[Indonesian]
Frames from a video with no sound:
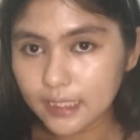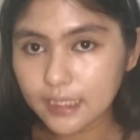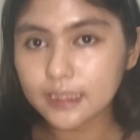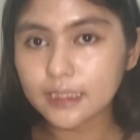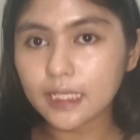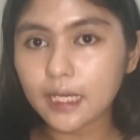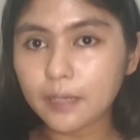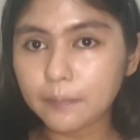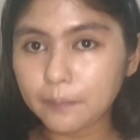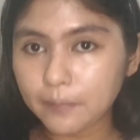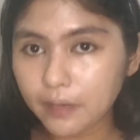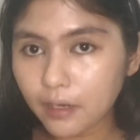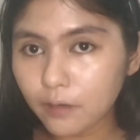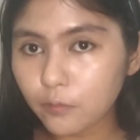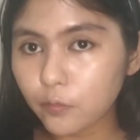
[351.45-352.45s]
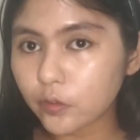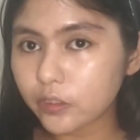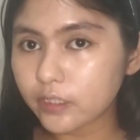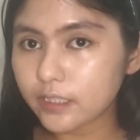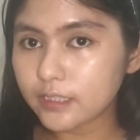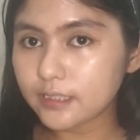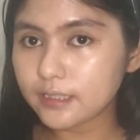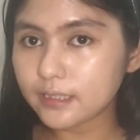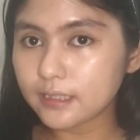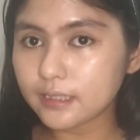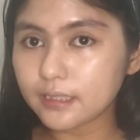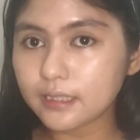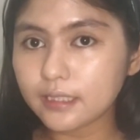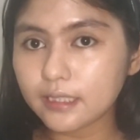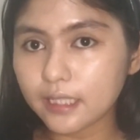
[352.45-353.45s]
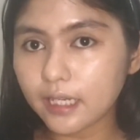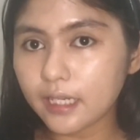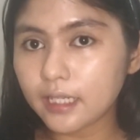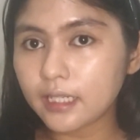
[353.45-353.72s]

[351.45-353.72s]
sama foundation yang